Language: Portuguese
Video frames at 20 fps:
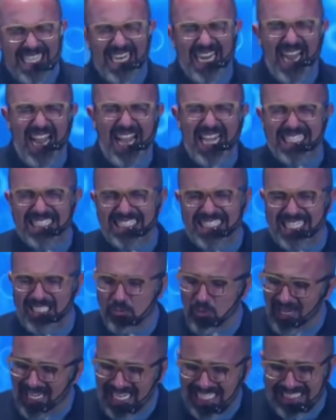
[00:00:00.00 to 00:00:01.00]
casa e
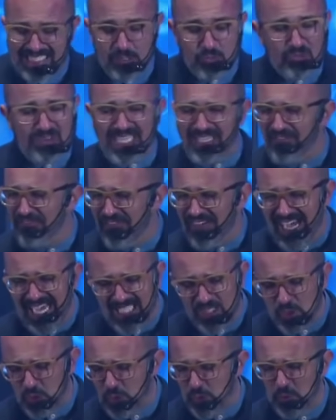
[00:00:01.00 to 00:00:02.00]
tua casa não está
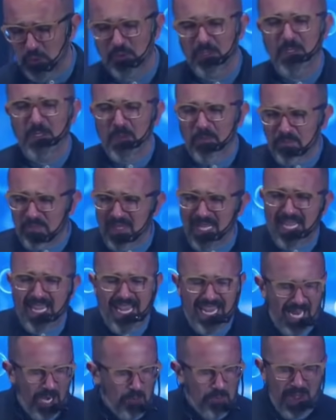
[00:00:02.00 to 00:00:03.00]
fácil
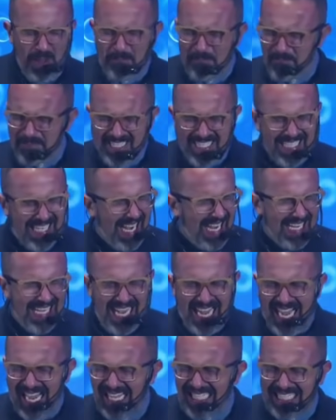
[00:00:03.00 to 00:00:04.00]
é uma
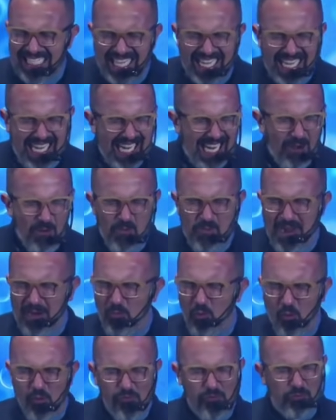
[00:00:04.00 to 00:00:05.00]
brigaiada, é uma
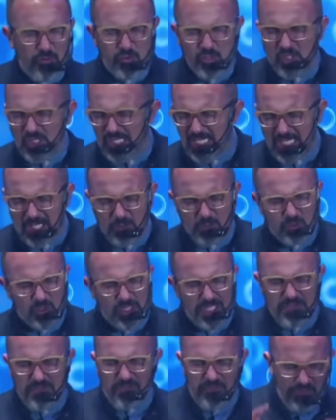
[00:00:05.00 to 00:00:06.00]
confusão dos
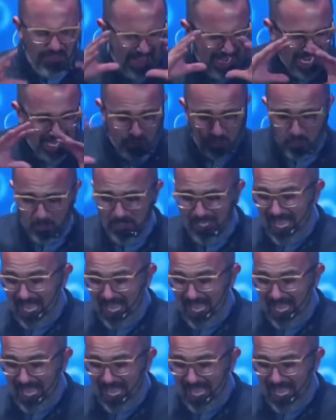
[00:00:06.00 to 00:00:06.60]
infernos,